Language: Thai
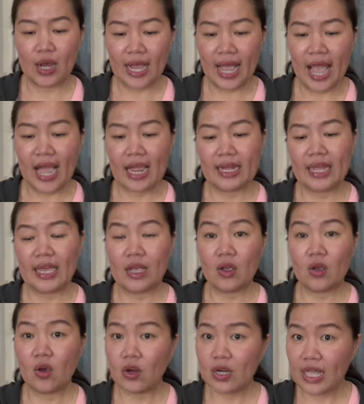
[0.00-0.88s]
ก้างเนี่ย
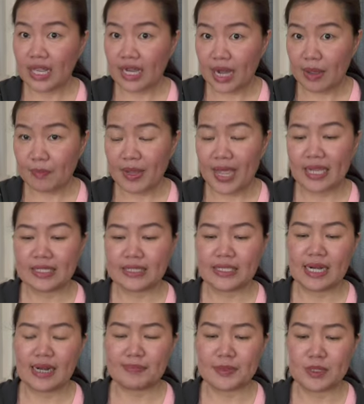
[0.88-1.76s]
ก็ได้รับการ
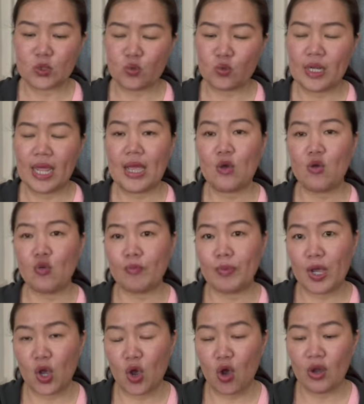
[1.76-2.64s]
สนับสนุนทั้งอุ
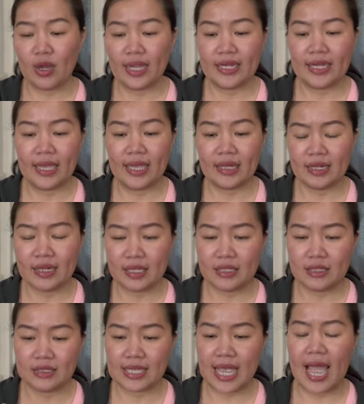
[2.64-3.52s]
ปกรณ์และเทคนิ
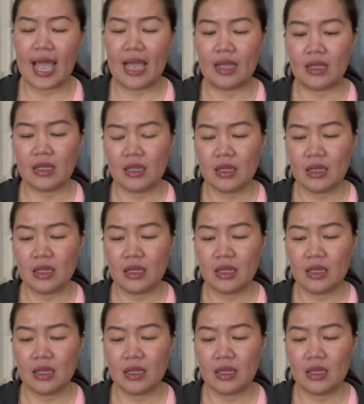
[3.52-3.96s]
คจาก